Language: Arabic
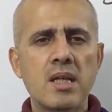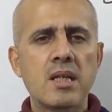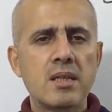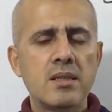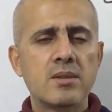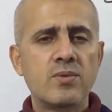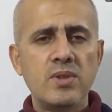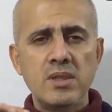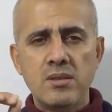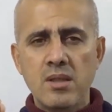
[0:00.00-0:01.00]
اللي
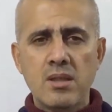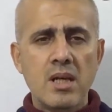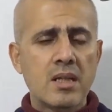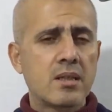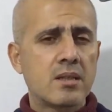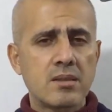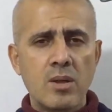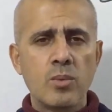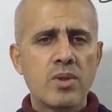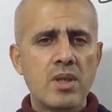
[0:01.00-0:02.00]
تفيد الذاكره
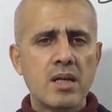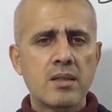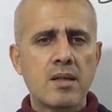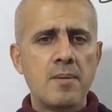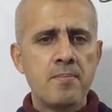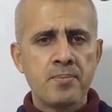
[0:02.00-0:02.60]
تقوي الذاكره